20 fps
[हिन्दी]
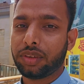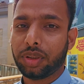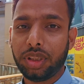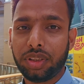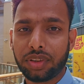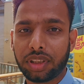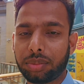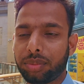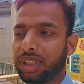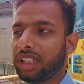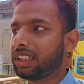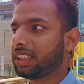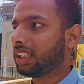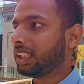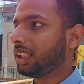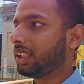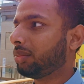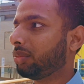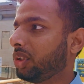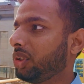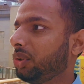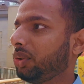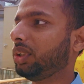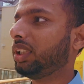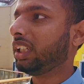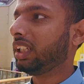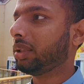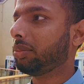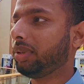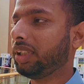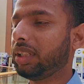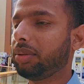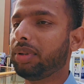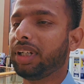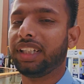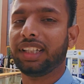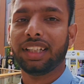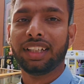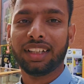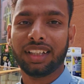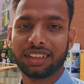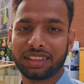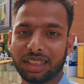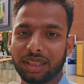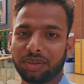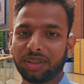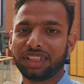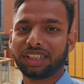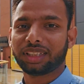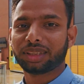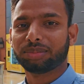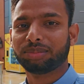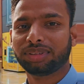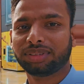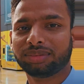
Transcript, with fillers: तो इस वक्त मेरे साथ मौजूद है नबील भाई असलकम